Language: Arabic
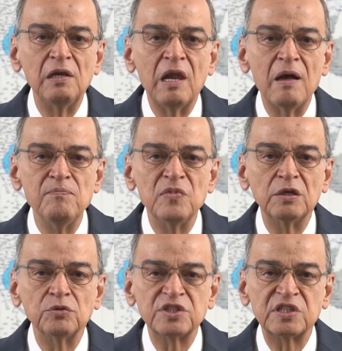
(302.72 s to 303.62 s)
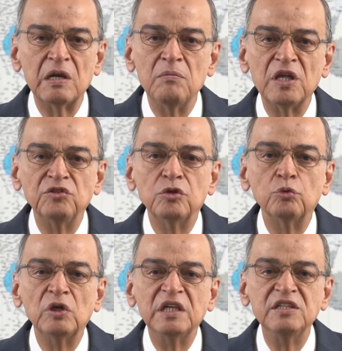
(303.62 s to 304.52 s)
الامن والسلم
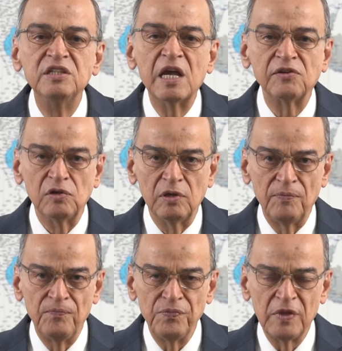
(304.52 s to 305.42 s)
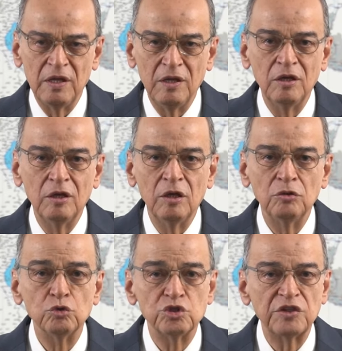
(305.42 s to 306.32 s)
الدوليين
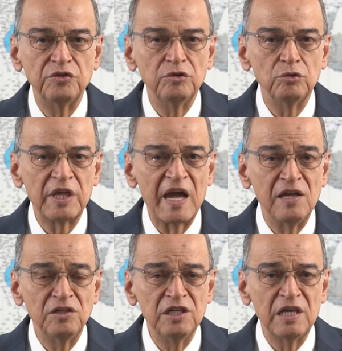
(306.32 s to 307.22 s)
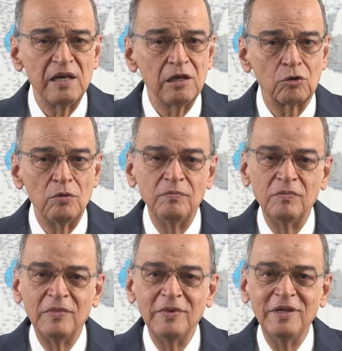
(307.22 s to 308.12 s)
نجدد تهانينا لكم
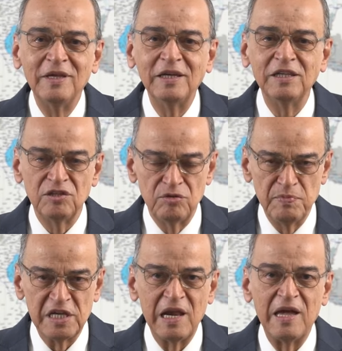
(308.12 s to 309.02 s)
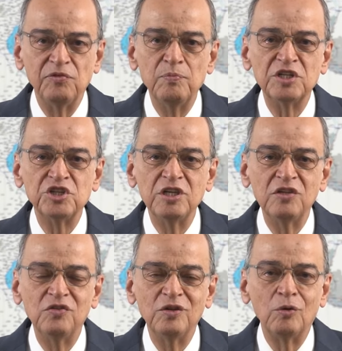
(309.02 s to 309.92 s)
عيد ميلاد
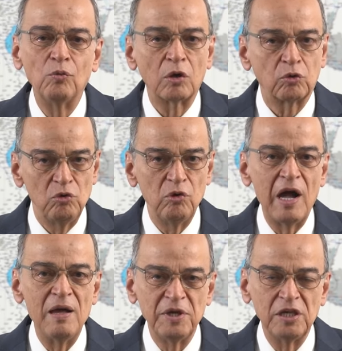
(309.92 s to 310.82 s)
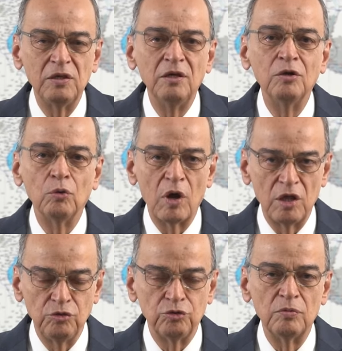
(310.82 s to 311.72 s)
مجيد وكل عام
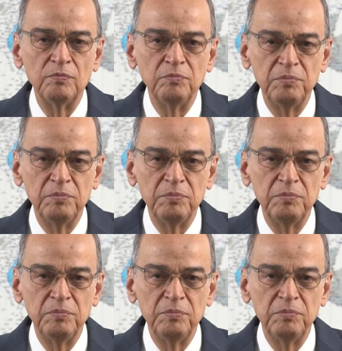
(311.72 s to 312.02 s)
وانتم